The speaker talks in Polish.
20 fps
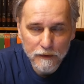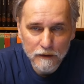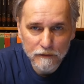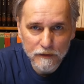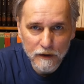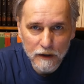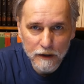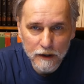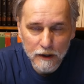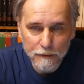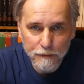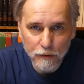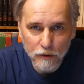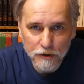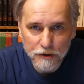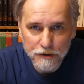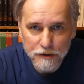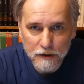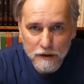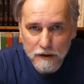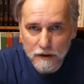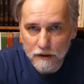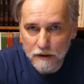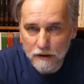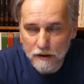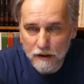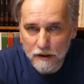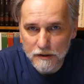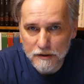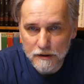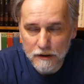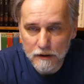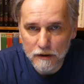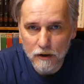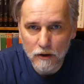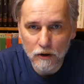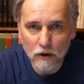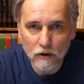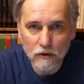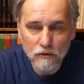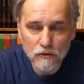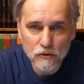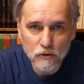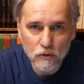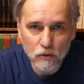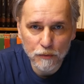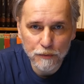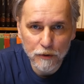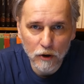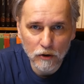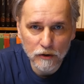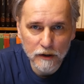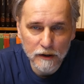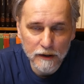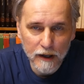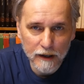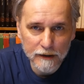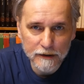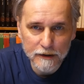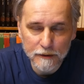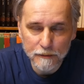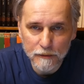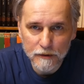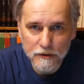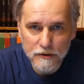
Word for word: wielkiej polityki i jest tylko skupione na tym,